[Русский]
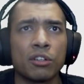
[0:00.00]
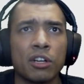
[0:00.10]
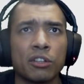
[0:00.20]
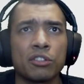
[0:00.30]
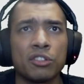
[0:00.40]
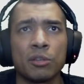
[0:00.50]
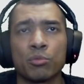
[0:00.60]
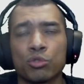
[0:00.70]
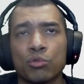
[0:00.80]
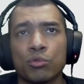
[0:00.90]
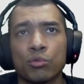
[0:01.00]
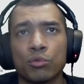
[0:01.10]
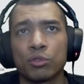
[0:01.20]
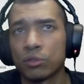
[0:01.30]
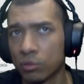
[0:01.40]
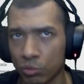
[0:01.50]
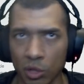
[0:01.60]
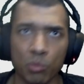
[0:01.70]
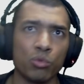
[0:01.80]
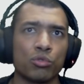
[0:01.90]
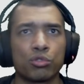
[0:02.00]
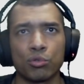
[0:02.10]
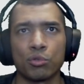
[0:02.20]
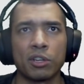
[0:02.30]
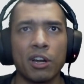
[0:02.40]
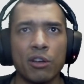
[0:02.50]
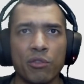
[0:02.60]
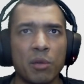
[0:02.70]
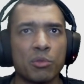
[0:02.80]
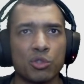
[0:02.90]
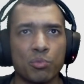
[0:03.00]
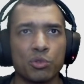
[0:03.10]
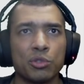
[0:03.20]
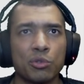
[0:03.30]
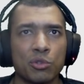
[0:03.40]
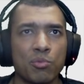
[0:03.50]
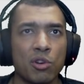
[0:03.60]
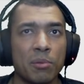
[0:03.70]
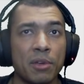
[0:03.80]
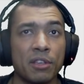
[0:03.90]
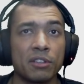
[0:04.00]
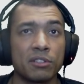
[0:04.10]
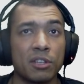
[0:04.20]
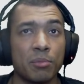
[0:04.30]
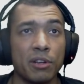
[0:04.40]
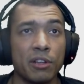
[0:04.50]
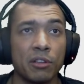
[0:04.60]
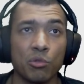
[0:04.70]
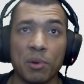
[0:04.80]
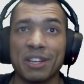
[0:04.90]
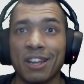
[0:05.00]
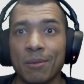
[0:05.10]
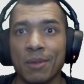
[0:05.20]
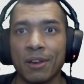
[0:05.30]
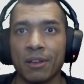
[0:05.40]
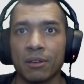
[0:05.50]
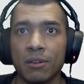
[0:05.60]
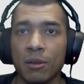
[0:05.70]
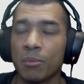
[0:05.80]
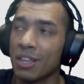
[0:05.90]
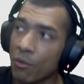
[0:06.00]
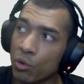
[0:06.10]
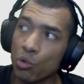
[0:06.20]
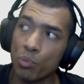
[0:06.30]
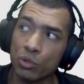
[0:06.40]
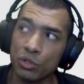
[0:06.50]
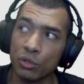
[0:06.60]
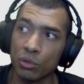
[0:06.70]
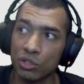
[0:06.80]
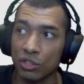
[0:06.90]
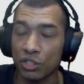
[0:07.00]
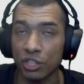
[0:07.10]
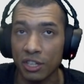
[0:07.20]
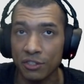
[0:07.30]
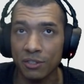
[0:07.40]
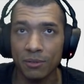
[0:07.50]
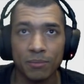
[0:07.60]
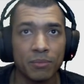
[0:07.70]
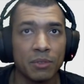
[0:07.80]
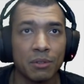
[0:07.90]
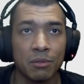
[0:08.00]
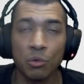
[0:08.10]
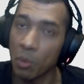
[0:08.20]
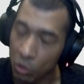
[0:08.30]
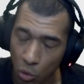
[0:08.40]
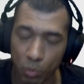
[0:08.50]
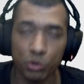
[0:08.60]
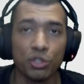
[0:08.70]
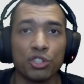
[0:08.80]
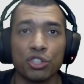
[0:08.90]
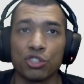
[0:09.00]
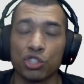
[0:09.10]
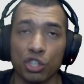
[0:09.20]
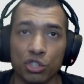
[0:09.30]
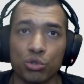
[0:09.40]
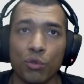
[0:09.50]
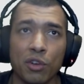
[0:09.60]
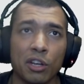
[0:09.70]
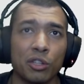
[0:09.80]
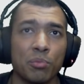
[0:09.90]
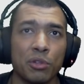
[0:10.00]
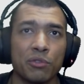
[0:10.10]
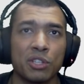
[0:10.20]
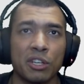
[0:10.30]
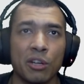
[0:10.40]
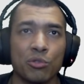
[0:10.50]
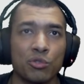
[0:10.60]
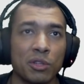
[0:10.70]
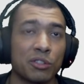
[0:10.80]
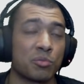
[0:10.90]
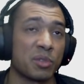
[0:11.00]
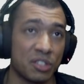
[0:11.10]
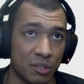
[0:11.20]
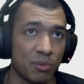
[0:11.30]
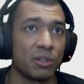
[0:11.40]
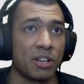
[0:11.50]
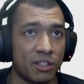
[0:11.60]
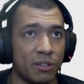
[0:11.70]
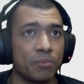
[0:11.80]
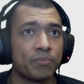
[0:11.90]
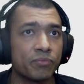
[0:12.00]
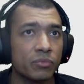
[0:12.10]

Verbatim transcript: рада тем, что ну, тому, что Королева Ведьма запустилась более-менее стабильно. Ну, по крайней мере, меня в игру пустило через час. Ну, могло пустить через 6 часов, как это было в загранию света. Спасибо, ладно.